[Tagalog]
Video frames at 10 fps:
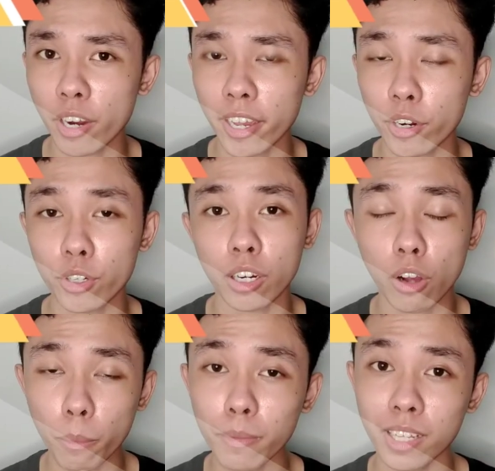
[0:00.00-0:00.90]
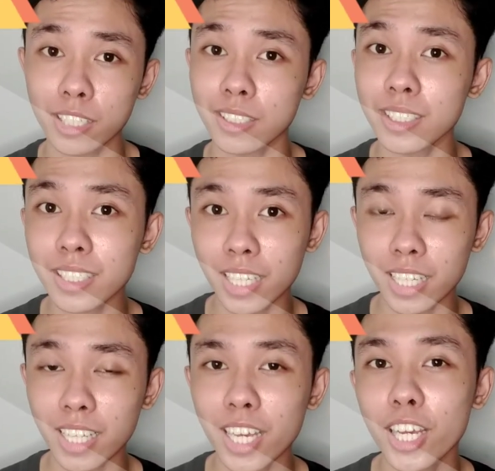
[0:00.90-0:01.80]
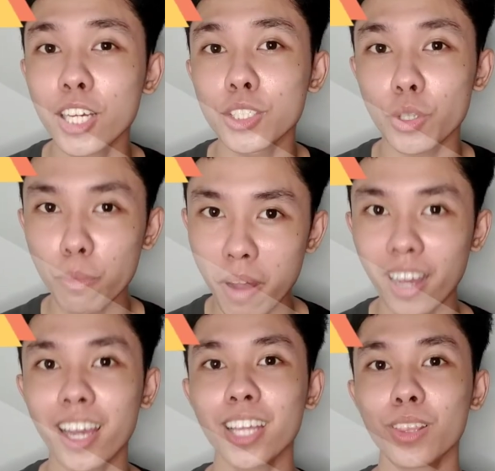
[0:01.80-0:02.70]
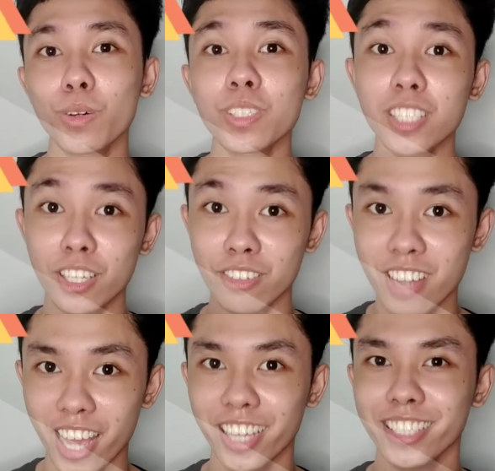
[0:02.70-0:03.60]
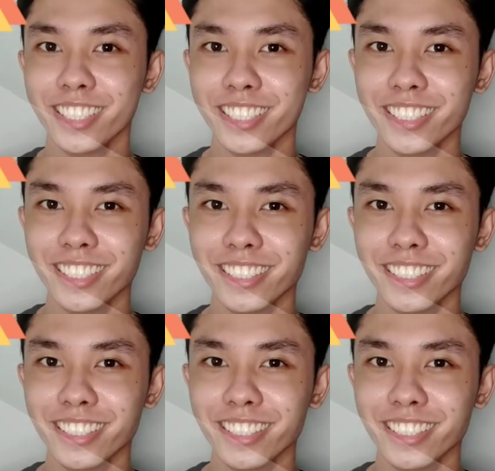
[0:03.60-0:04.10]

dry, or a combination skin, so bagay ito sa'yo guys.